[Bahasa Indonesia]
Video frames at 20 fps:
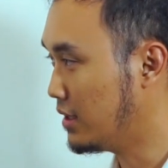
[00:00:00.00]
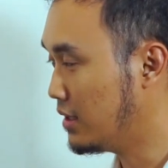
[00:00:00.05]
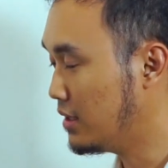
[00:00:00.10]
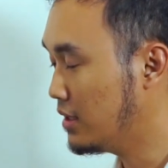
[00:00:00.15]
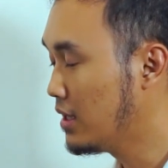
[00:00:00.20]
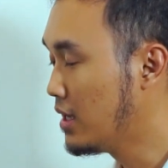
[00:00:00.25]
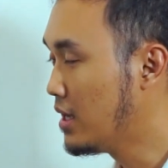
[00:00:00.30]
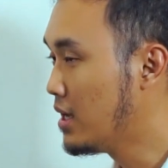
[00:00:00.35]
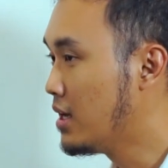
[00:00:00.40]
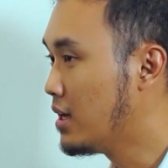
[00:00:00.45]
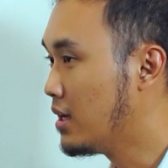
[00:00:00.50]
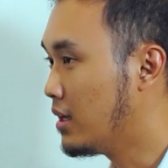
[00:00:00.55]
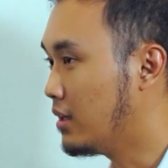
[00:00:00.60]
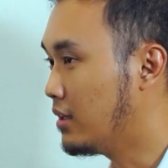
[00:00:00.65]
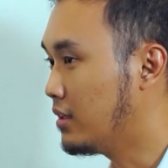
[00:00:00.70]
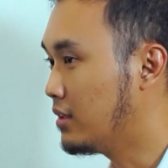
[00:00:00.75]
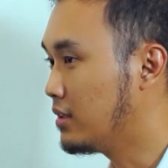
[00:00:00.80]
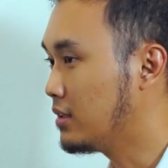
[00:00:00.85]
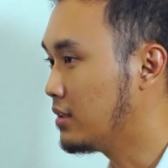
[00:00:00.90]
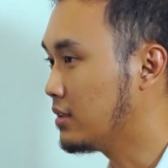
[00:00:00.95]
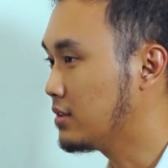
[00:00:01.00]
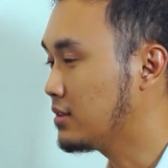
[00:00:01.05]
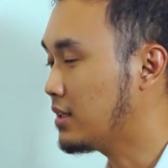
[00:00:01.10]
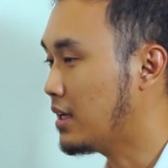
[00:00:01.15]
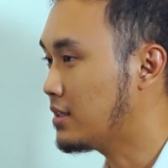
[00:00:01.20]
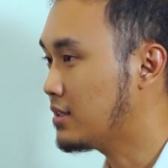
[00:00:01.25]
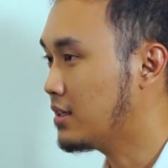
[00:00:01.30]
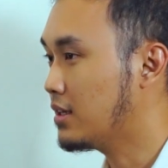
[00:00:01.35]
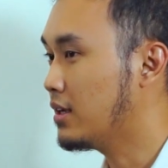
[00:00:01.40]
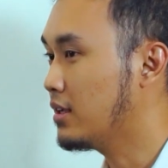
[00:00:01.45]
ini uh,
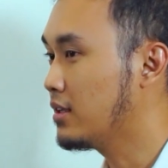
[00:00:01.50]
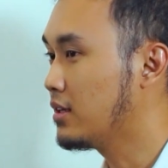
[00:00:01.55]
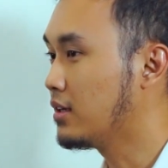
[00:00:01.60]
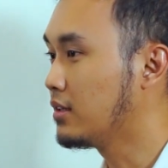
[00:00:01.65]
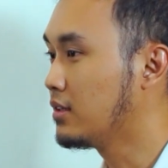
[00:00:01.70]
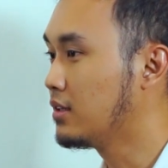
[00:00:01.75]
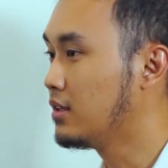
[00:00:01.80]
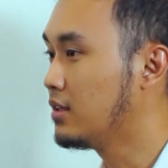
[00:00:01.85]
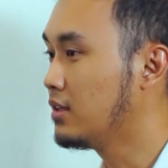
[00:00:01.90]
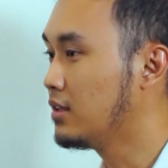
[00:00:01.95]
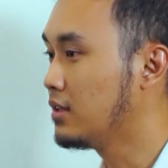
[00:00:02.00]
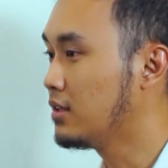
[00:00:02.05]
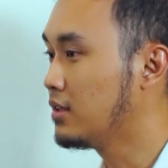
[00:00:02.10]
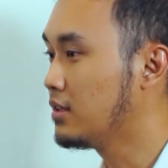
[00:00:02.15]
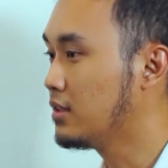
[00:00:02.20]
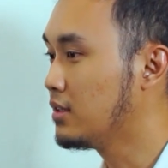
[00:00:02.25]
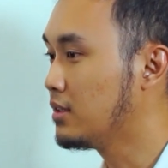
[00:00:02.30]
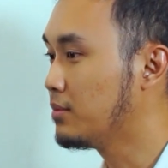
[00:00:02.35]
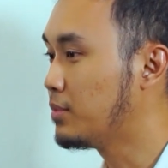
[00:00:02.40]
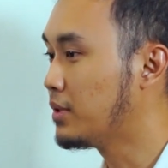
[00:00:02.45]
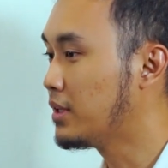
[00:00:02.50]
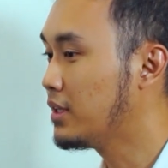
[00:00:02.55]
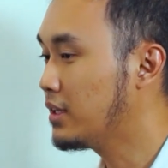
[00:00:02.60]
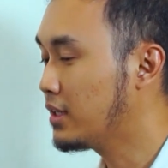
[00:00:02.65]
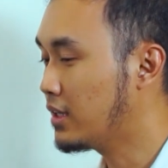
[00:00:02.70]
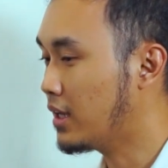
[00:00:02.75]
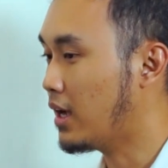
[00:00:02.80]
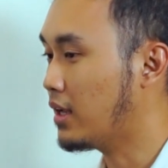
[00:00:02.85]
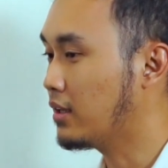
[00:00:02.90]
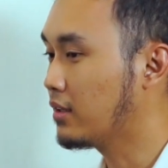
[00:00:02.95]
sasaran yang
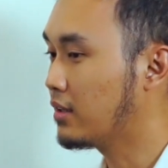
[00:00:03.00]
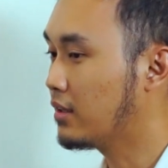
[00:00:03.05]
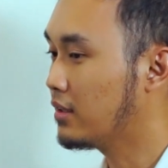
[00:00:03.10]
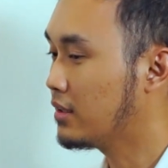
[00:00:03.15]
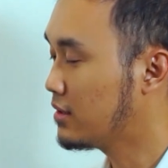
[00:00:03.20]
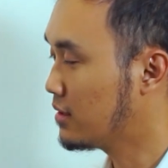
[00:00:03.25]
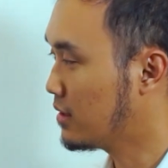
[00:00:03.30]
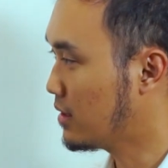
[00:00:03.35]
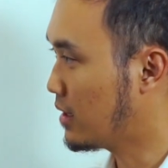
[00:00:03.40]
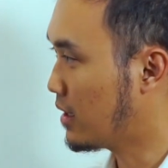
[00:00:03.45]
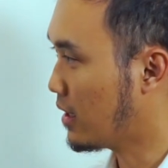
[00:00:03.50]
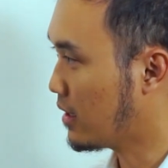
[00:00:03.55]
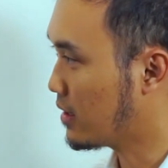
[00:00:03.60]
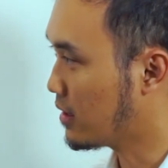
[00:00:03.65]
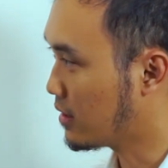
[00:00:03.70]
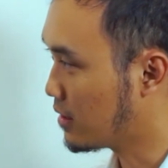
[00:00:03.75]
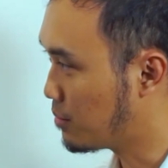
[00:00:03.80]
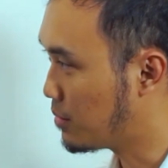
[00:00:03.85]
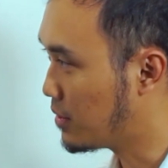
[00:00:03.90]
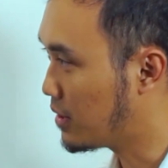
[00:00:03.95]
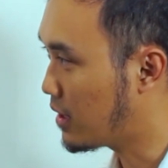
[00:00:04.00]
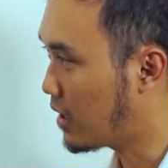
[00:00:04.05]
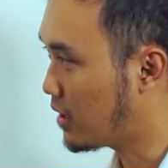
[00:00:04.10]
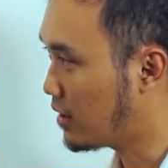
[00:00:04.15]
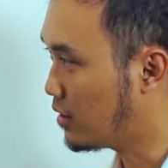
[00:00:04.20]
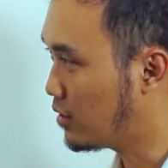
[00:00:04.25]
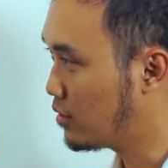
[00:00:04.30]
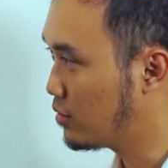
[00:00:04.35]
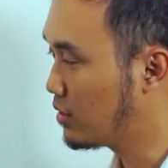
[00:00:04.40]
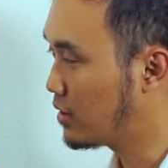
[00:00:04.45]
diberikan kelistrikan yang
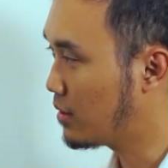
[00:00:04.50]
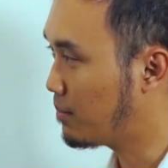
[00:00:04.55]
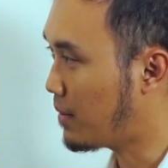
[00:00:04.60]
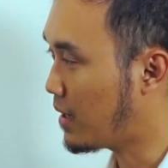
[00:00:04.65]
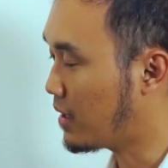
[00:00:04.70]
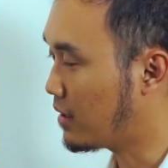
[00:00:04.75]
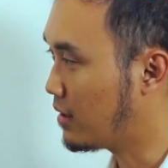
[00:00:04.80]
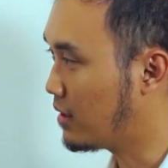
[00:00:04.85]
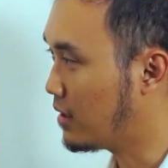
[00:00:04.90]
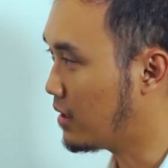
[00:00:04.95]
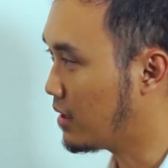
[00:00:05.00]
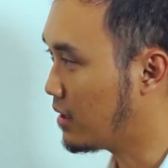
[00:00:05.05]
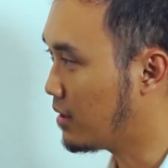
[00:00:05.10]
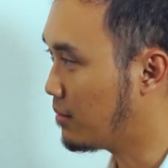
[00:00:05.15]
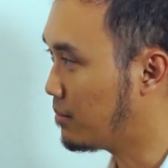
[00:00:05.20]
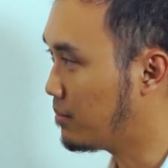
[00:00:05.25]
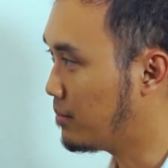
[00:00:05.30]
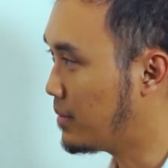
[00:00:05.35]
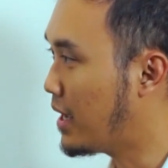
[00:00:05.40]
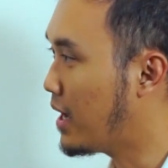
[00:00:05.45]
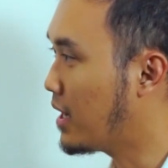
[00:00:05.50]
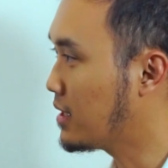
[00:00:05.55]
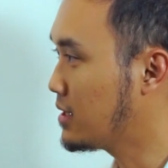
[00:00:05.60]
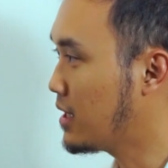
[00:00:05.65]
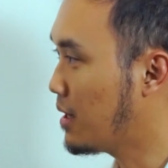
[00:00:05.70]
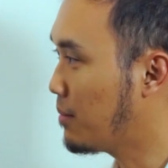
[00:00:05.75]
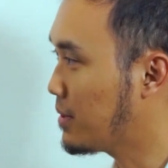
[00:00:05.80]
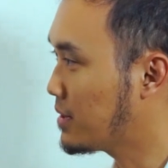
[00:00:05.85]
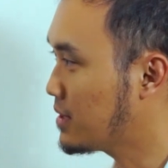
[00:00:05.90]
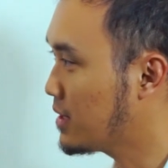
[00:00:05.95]
diberikan itu kepada pihak
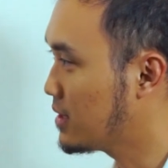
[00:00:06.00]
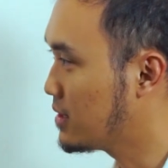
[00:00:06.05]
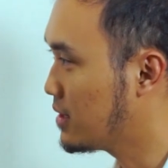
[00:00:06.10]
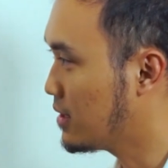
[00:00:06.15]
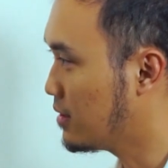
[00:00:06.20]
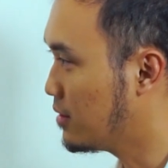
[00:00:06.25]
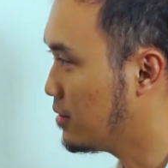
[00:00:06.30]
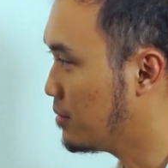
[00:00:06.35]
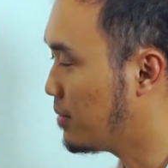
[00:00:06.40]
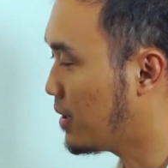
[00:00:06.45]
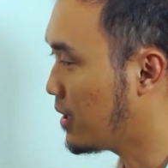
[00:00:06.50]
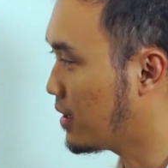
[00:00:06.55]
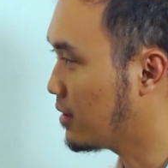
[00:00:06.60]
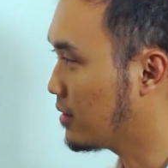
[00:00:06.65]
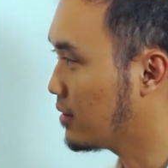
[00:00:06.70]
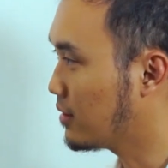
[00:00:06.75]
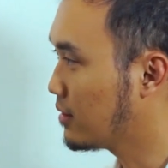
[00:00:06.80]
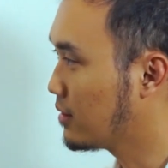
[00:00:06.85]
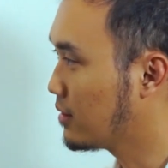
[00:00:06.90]
siapa saja itu pak?